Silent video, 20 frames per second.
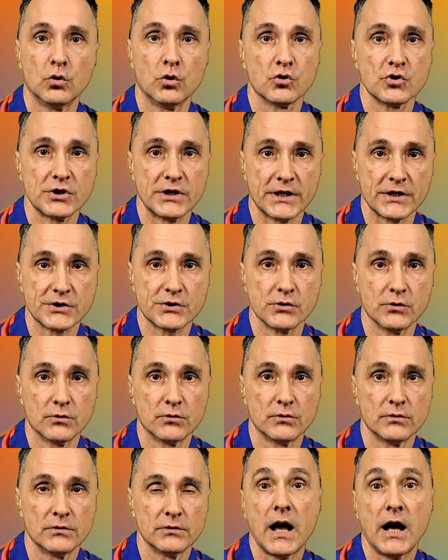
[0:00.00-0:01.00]
lo
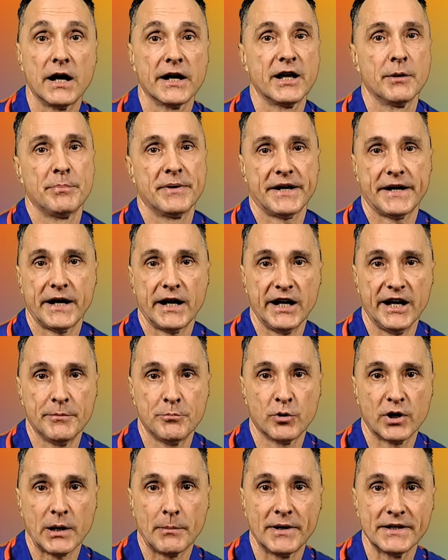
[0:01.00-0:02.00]
stesso, anche perché
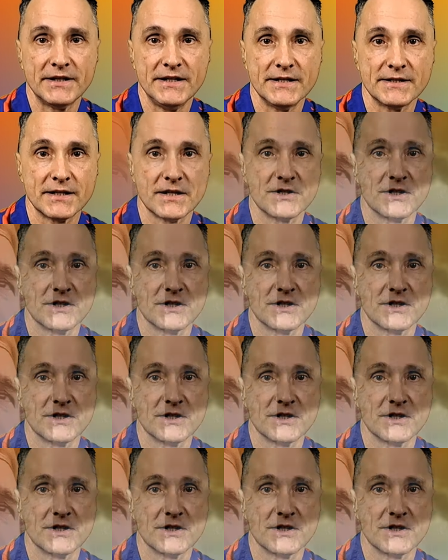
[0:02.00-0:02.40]
all'epoca Batista